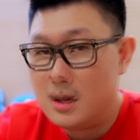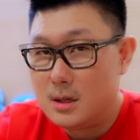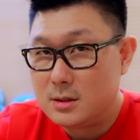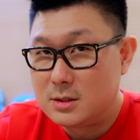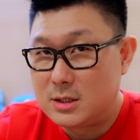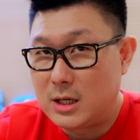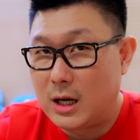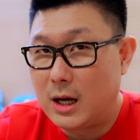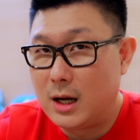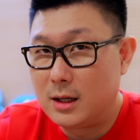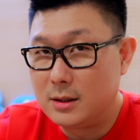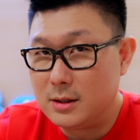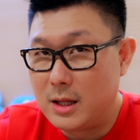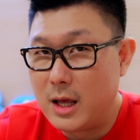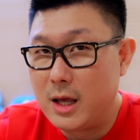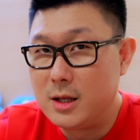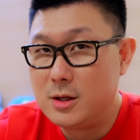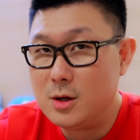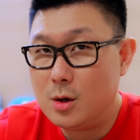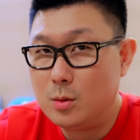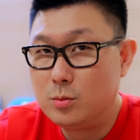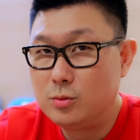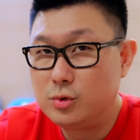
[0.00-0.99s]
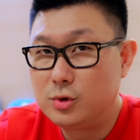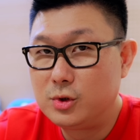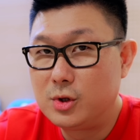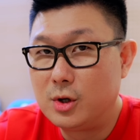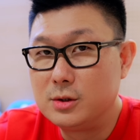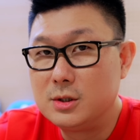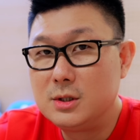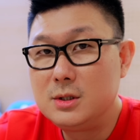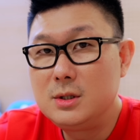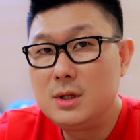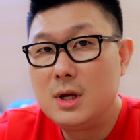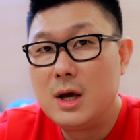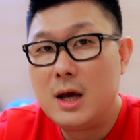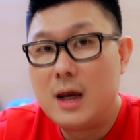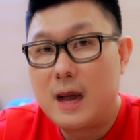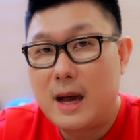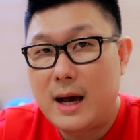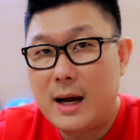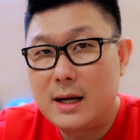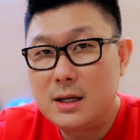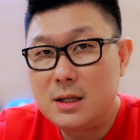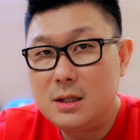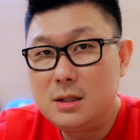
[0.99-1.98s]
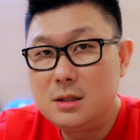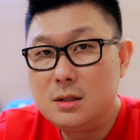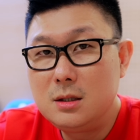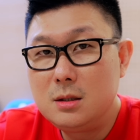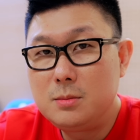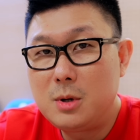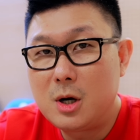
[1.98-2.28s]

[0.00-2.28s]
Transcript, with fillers: 자, 내년부터는 할인을